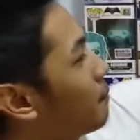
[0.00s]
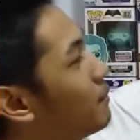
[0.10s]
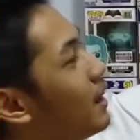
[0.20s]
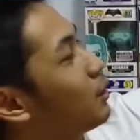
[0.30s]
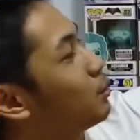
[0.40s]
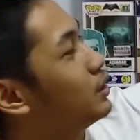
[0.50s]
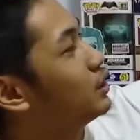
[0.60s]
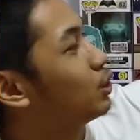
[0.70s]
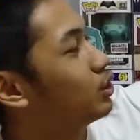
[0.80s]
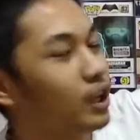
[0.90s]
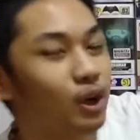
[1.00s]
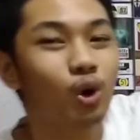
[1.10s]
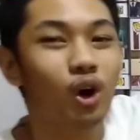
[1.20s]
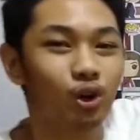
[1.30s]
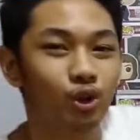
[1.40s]
Black Widow na
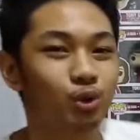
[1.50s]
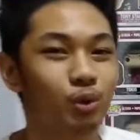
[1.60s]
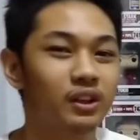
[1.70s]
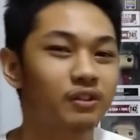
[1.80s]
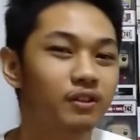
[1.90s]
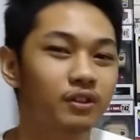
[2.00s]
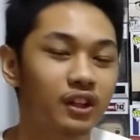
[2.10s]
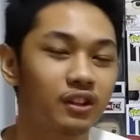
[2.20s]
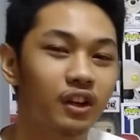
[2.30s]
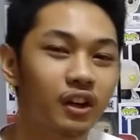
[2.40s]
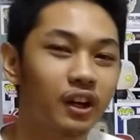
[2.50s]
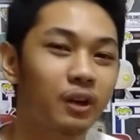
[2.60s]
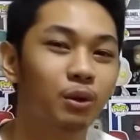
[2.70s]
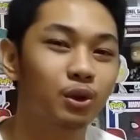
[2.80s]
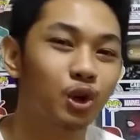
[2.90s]
nakuha ko noong 2015 sa
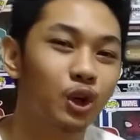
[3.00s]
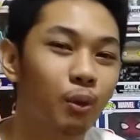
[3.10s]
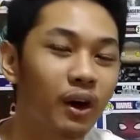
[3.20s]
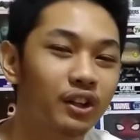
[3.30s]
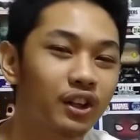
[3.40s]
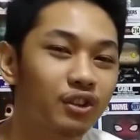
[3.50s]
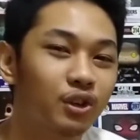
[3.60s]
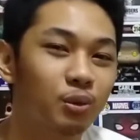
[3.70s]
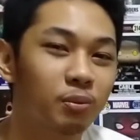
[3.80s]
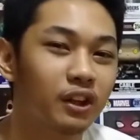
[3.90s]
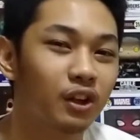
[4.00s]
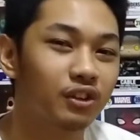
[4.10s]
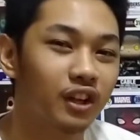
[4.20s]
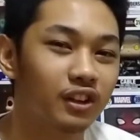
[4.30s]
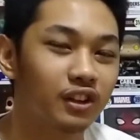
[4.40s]
Kramer Toy Warden sa UP Town
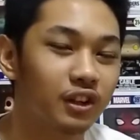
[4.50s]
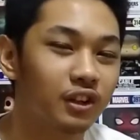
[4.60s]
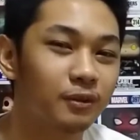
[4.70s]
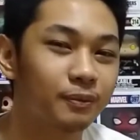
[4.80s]
Center.